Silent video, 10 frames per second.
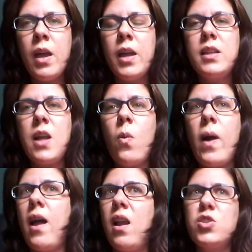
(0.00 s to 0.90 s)
Então
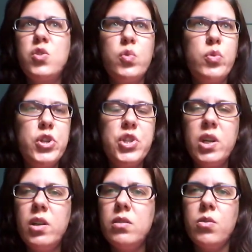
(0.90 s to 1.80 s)
ela
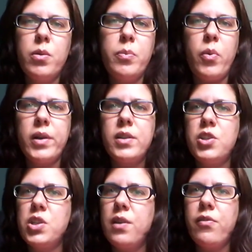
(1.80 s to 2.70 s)
surge, não importa
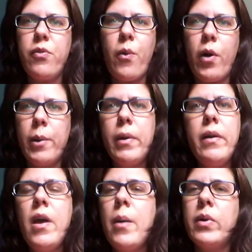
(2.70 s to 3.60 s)
de que forma,
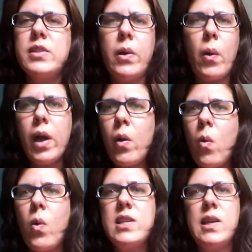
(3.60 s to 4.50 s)
pode ser qualquer
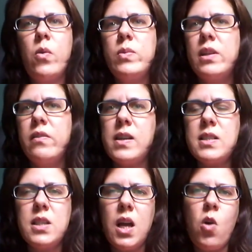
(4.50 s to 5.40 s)
coisa,
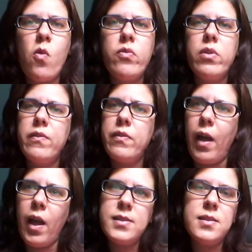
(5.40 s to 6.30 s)
observação,
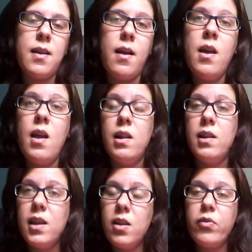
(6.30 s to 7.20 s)
vivência,
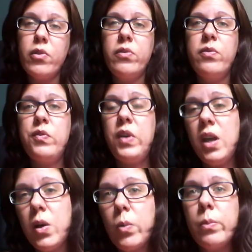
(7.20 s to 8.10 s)
livro,
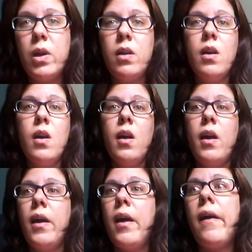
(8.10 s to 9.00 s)
filme,
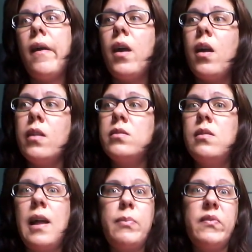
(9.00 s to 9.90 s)
é,
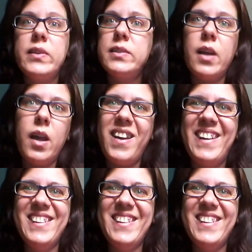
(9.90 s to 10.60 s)
nada para fazer,